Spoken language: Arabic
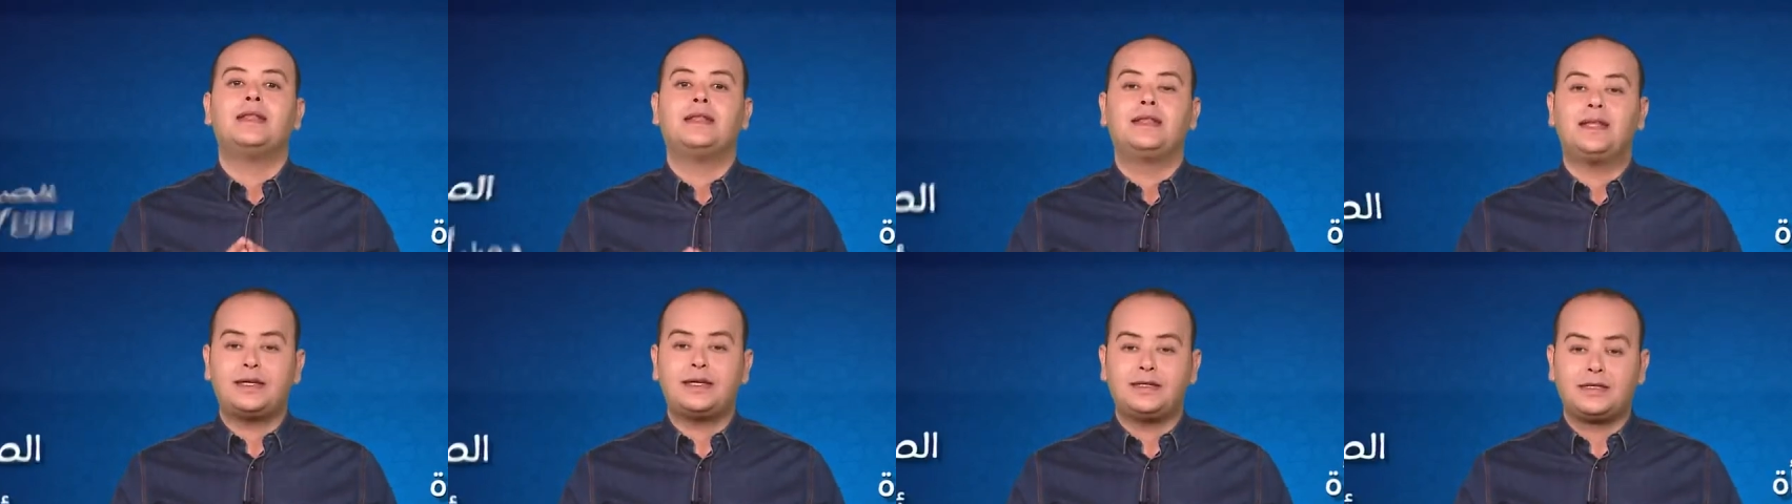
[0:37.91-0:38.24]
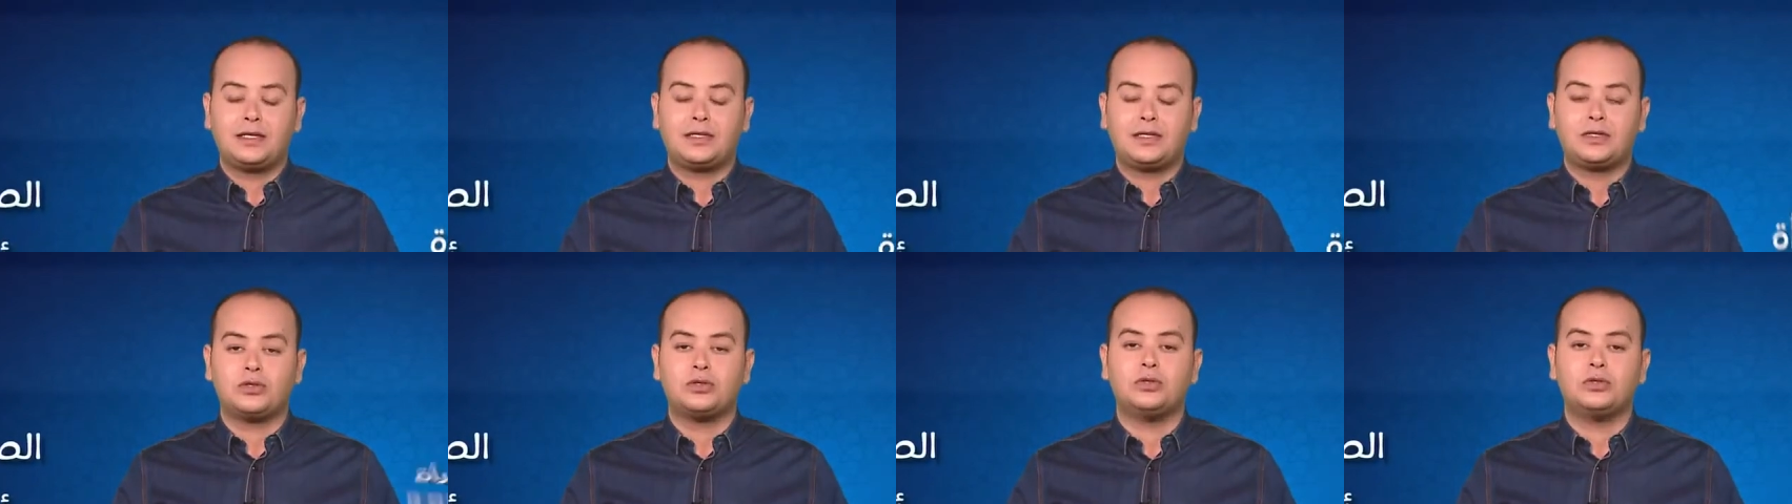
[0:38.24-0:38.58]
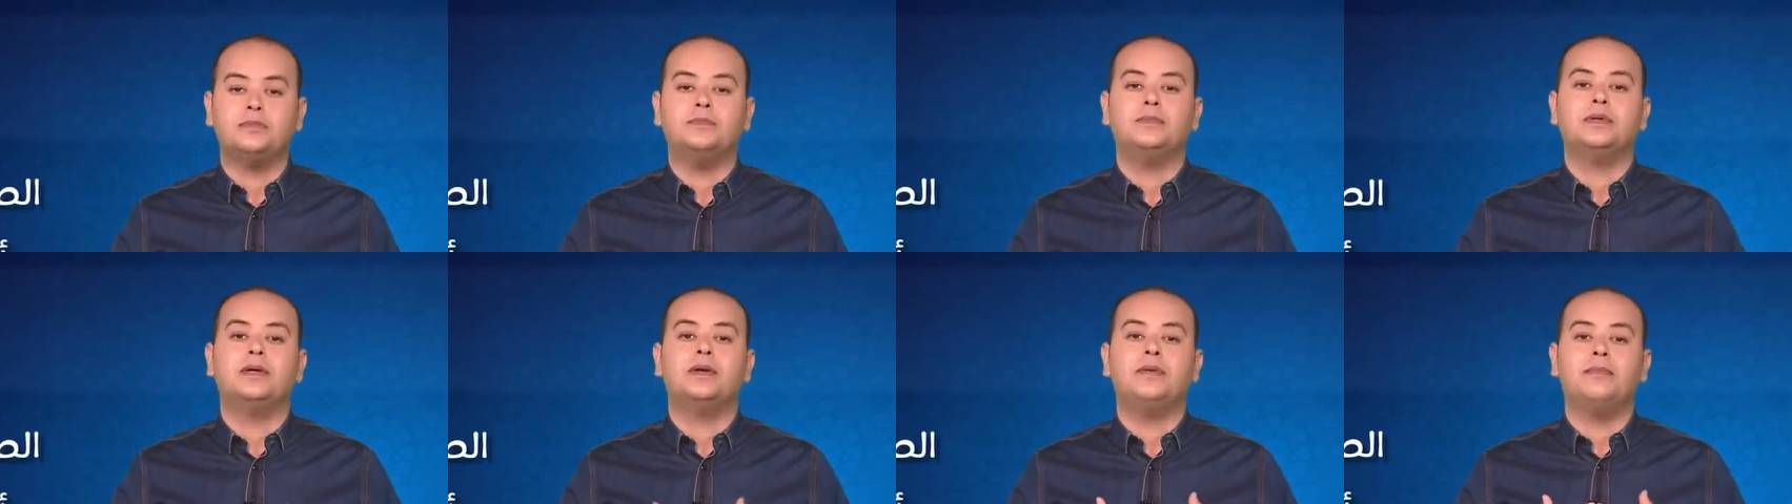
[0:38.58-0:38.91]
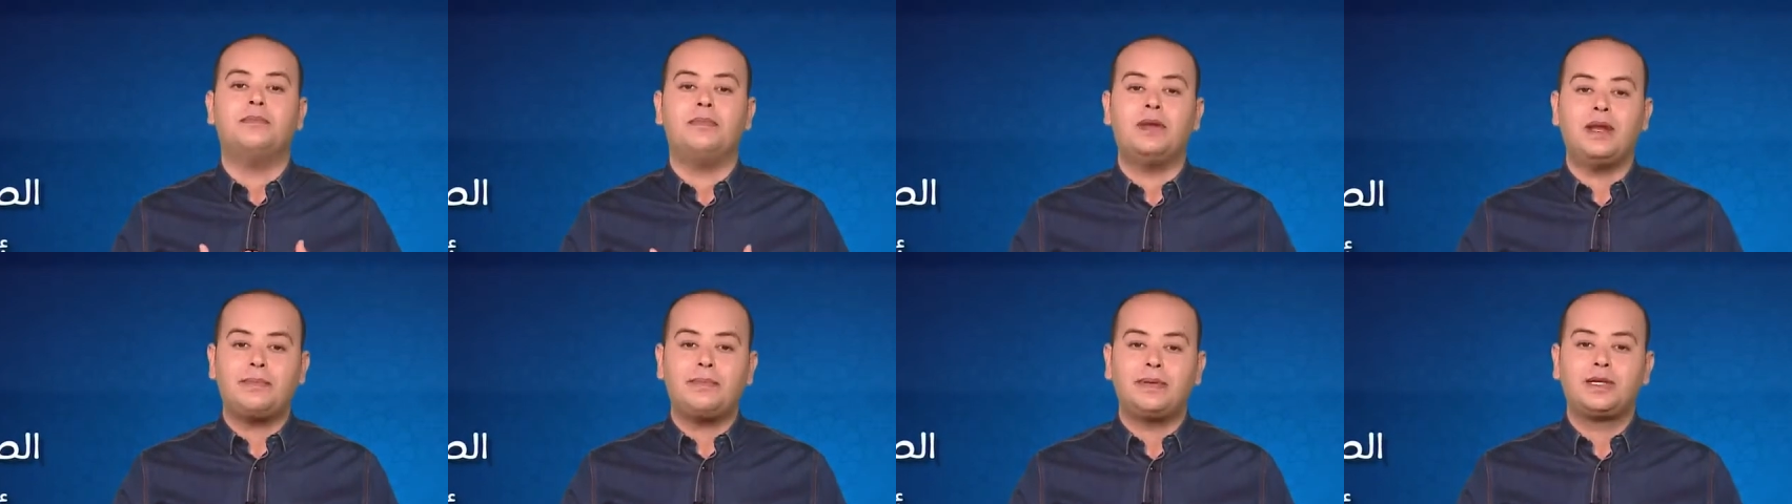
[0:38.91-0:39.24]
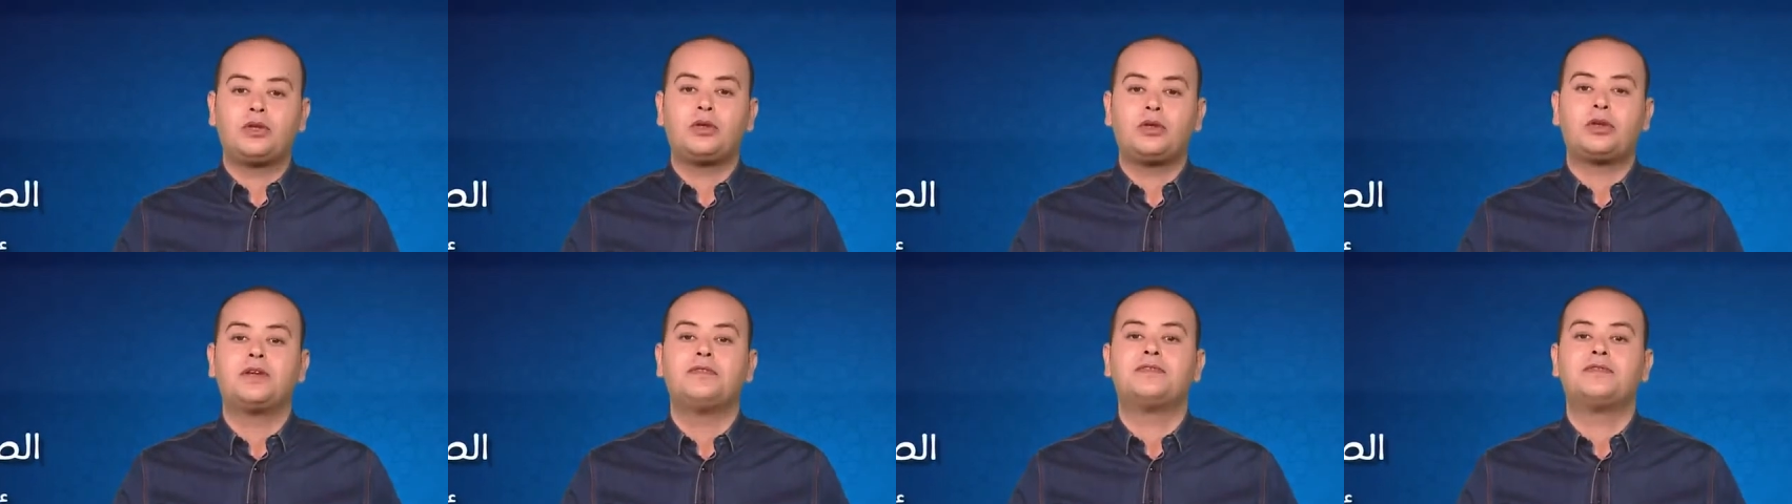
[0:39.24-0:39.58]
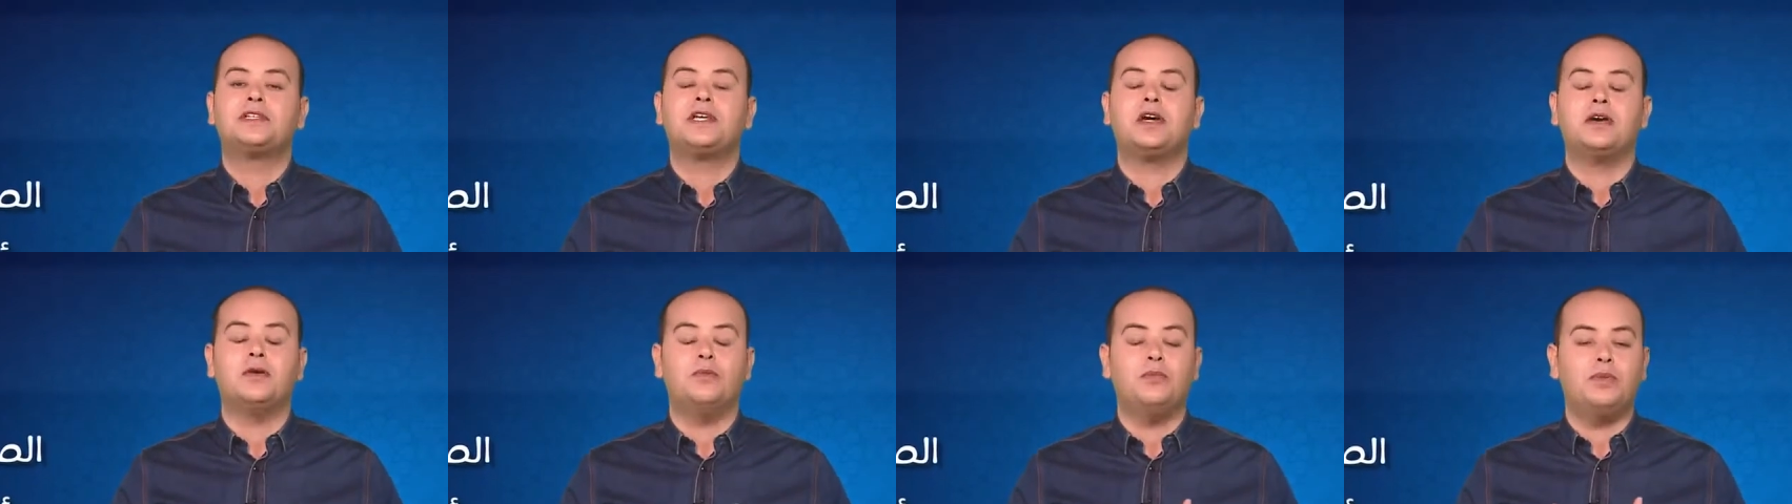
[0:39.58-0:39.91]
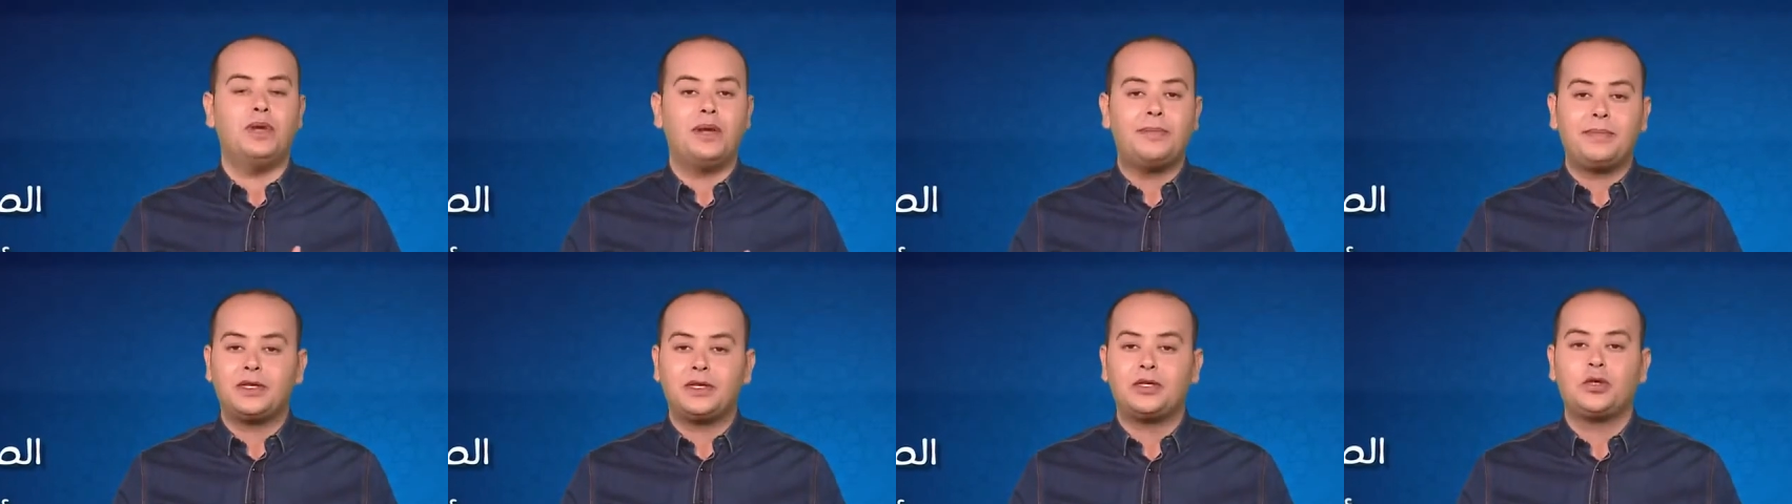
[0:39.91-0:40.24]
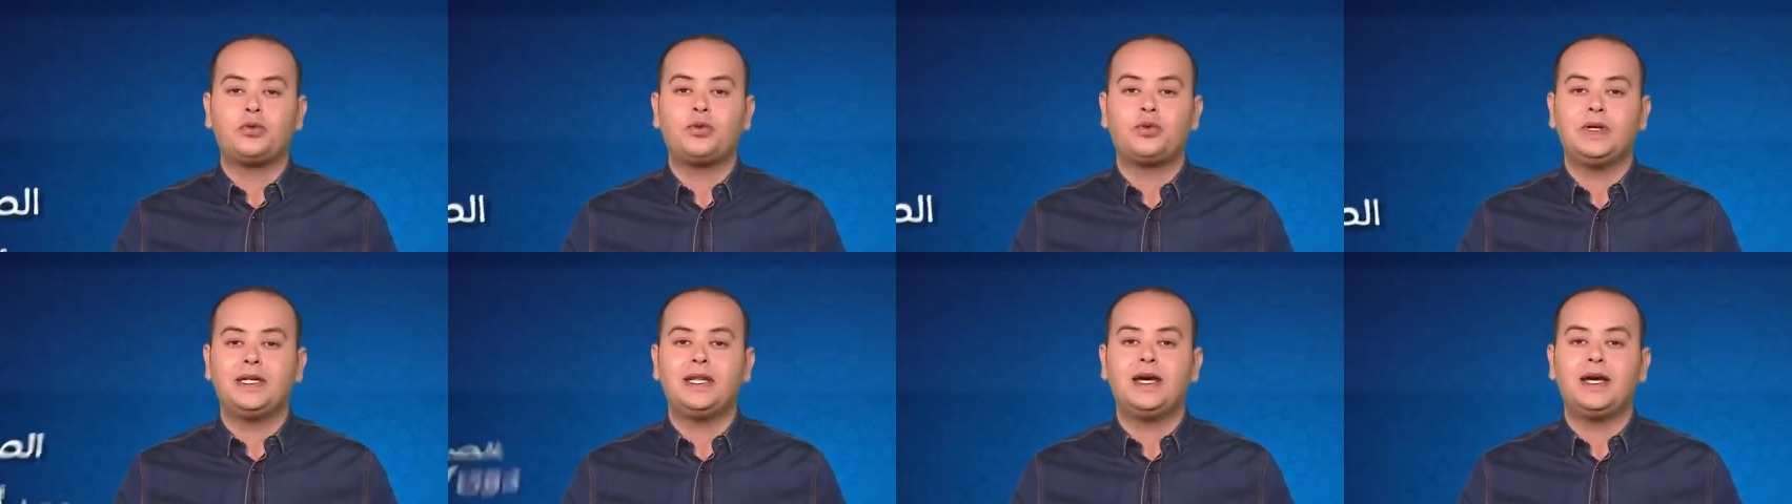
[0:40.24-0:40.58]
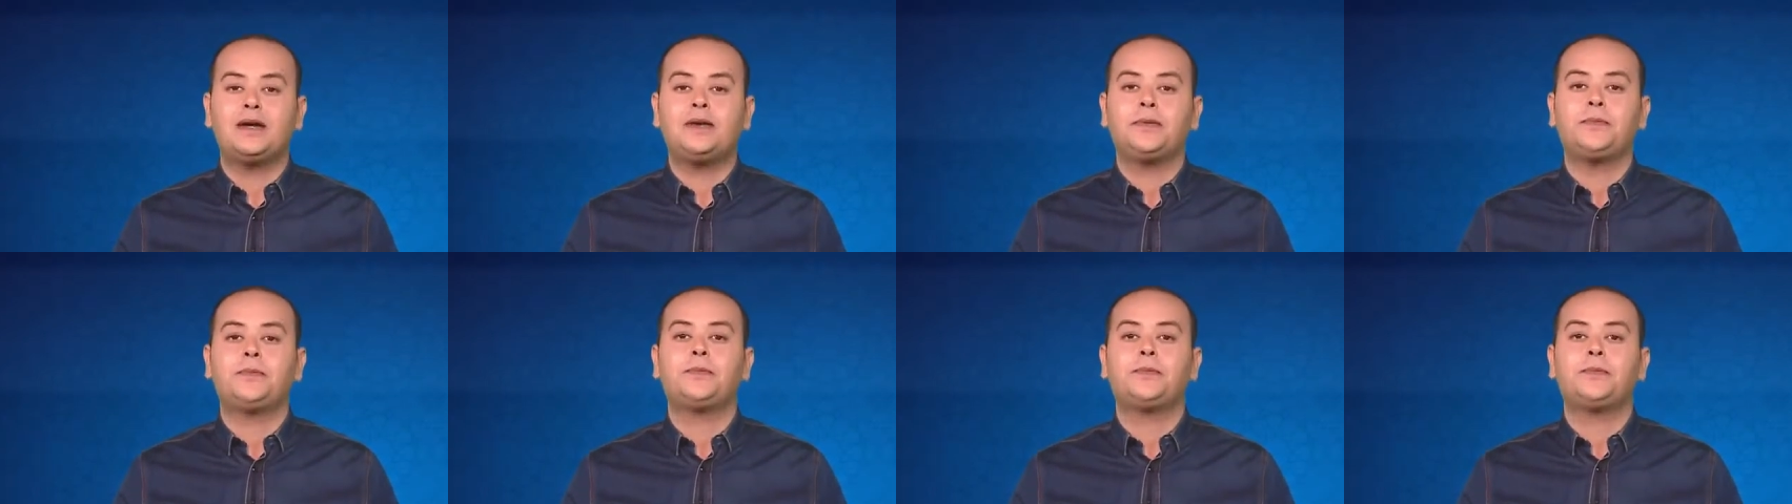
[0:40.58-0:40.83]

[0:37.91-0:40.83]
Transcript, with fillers: تقدر تصوم بلا ما تضر نفسها وبلا ما تضر ولدها